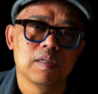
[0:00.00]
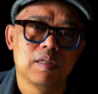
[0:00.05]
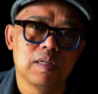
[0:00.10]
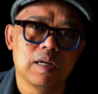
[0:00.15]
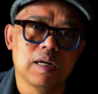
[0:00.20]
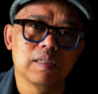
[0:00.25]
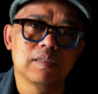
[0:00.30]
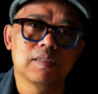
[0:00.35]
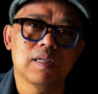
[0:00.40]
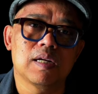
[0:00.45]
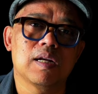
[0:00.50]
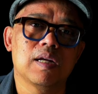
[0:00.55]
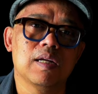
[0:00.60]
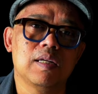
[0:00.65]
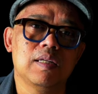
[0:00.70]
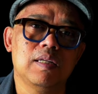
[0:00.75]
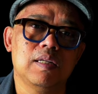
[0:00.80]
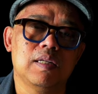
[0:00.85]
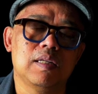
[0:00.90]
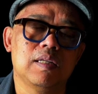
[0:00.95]
Dengan cara
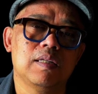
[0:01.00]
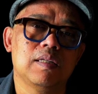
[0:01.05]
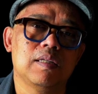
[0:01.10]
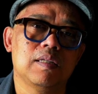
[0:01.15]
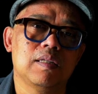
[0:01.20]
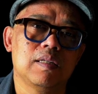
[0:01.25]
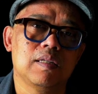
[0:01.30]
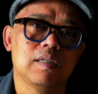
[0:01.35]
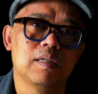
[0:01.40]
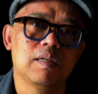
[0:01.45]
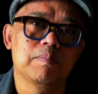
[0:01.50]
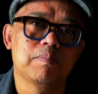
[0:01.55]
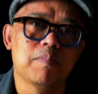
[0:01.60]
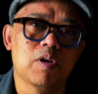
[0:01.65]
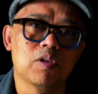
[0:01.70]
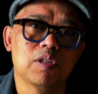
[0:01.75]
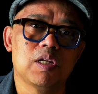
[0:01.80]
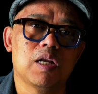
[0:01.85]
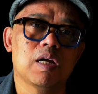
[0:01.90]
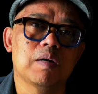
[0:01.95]
ini,
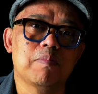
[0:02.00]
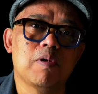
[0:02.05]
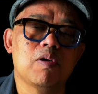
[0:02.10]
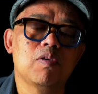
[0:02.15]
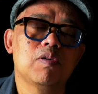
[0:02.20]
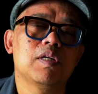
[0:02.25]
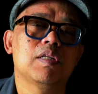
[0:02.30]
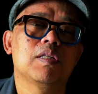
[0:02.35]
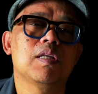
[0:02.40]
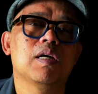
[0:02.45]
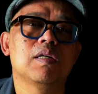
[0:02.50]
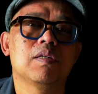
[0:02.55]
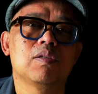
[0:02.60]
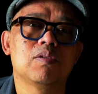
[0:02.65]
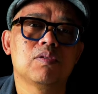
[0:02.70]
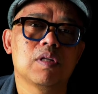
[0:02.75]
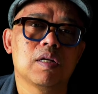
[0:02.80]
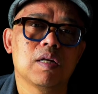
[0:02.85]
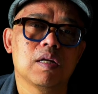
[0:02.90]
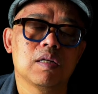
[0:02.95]
mau tidak mau kita
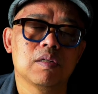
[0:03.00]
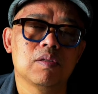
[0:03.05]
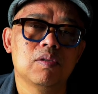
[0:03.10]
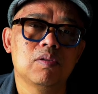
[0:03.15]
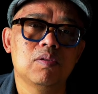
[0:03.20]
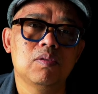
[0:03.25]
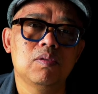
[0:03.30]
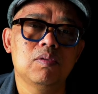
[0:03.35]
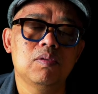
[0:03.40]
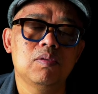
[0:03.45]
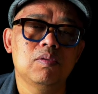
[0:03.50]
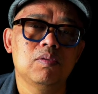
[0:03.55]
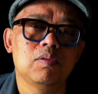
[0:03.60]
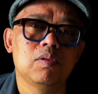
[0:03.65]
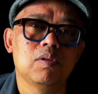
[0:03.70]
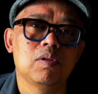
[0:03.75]
harus selalu